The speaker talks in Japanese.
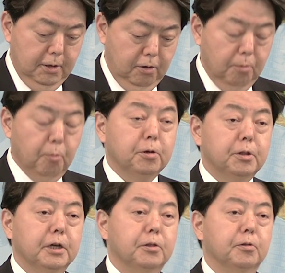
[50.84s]
を目
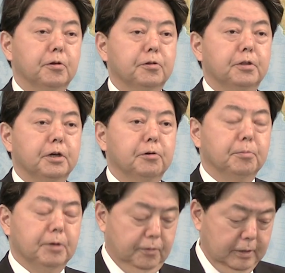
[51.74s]
的としており
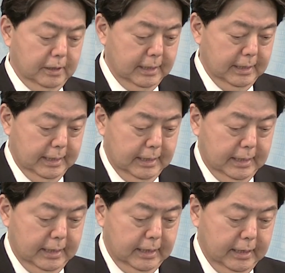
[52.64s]
ます。
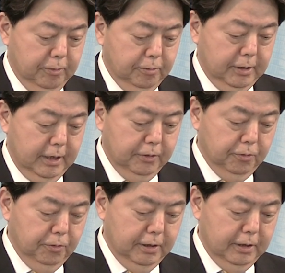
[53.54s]
えー、ウクライナ
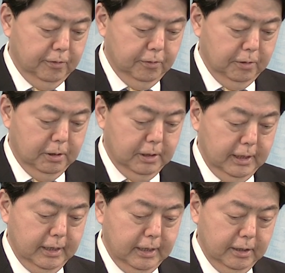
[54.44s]
情勢につい
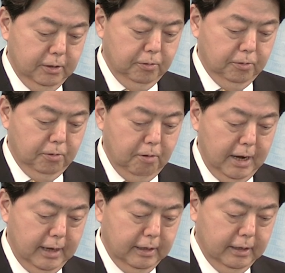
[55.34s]
て、トルコ
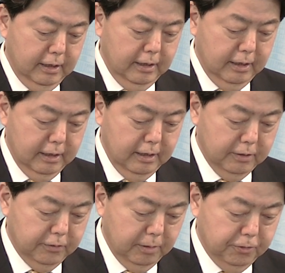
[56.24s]
は
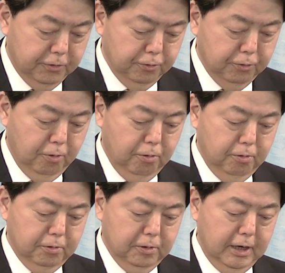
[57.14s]

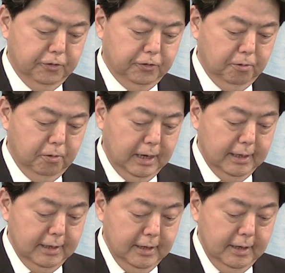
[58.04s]
チャブシュ・オール外相が、
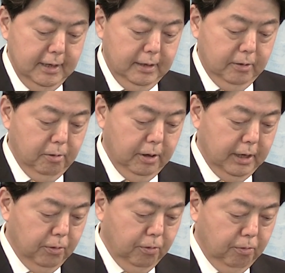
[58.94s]
今
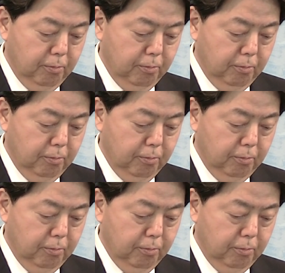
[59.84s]
回の訪